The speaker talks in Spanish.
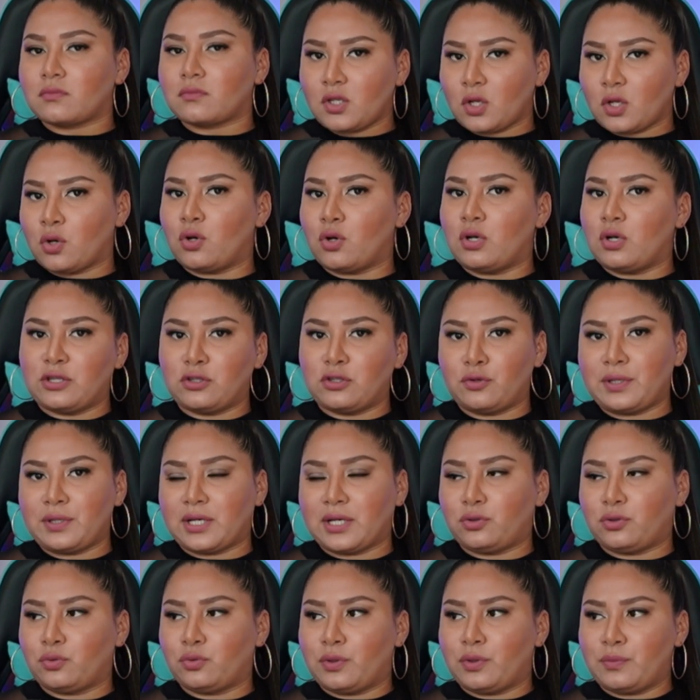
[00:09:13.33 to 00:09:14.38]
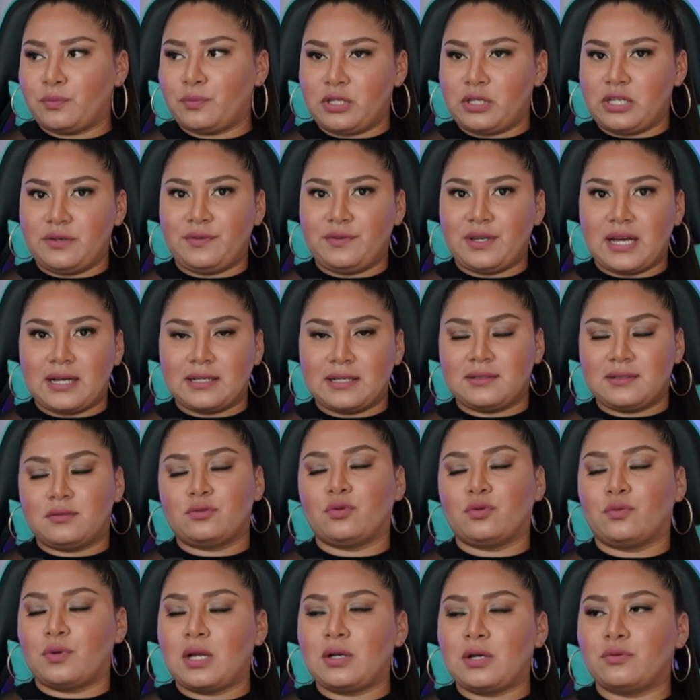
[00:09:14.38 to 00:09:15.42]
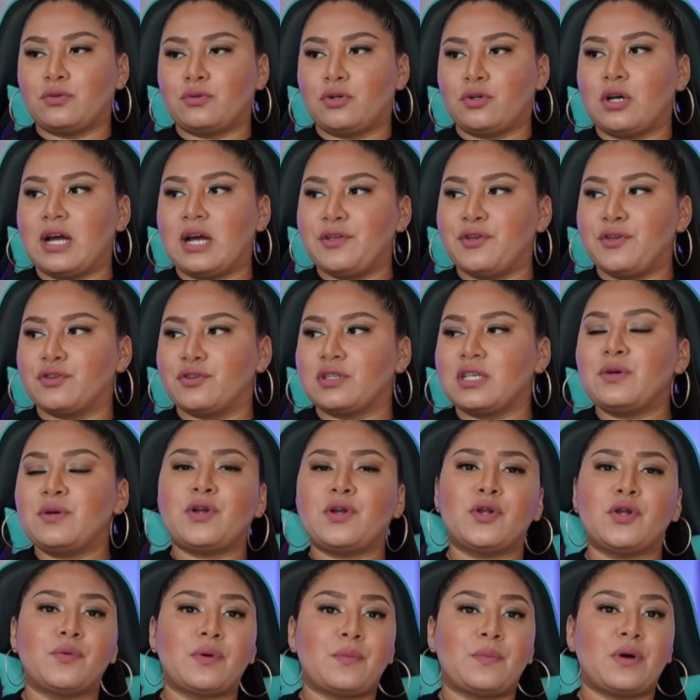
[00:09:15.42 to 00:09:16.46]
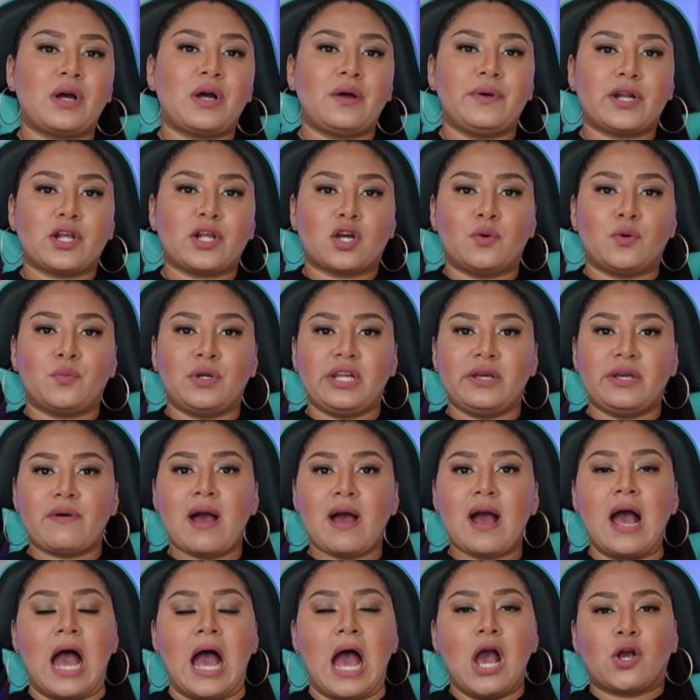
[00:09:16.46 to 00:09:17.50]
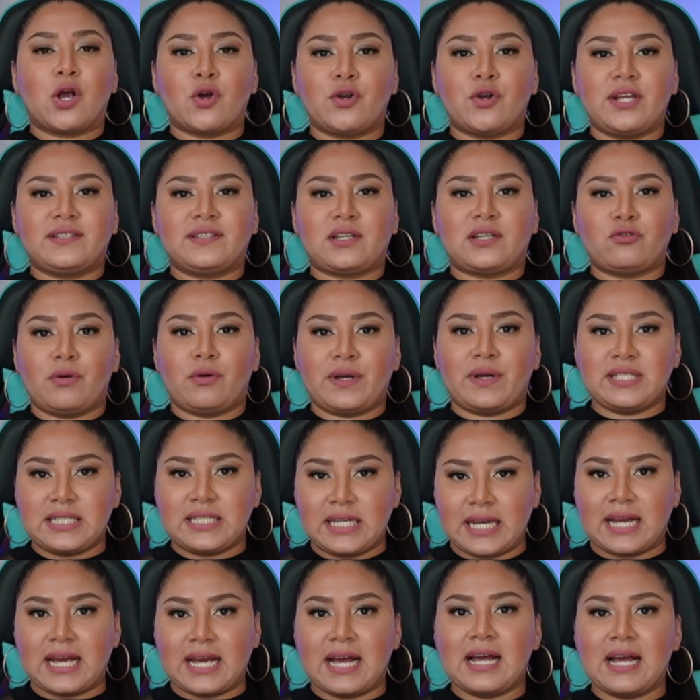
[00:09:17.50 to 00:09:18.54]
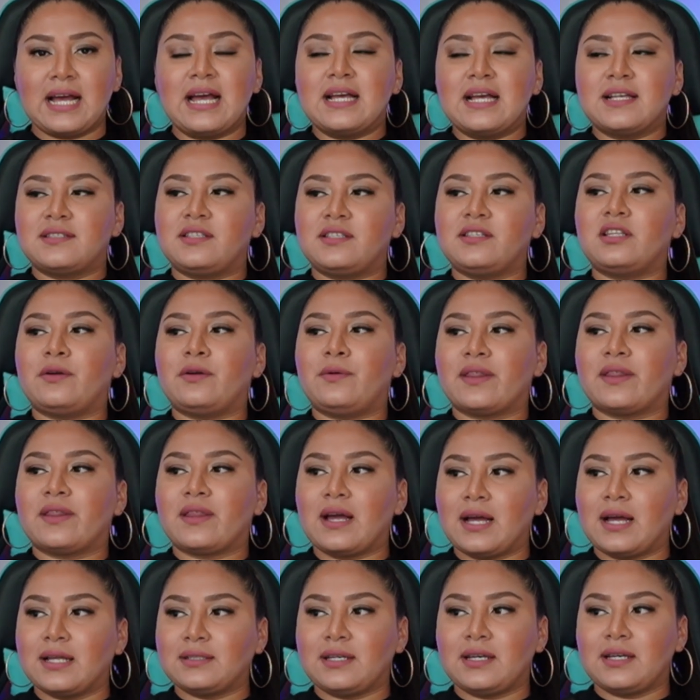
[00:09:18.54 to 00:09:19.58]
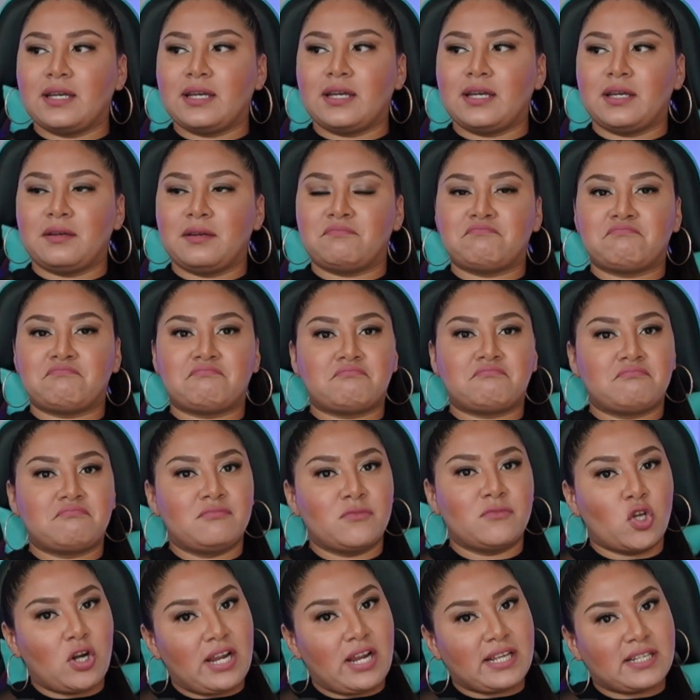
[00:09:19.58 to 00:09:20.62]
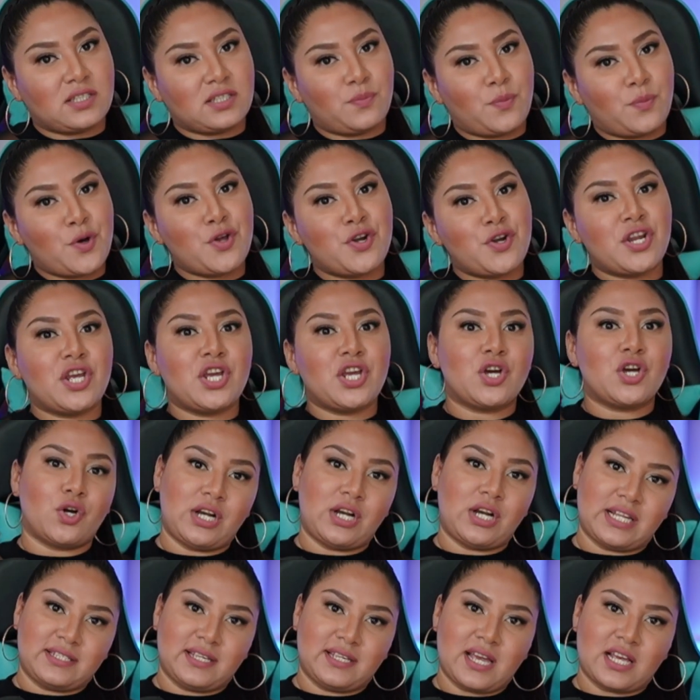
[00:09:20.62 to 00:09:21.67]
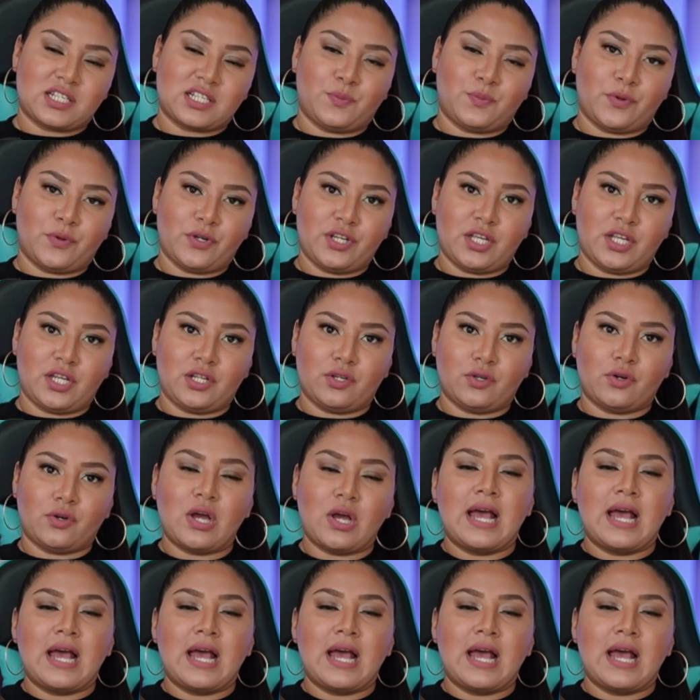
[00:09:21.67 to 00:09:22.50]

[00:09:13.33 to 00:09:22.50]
con la novia que tuvo en Bolivia, tuvo algunos años. Y bueno, vamos a ver cómo le va con esta nueva chica, si de verdad... Eh, no la expone o la sigue exponiendo.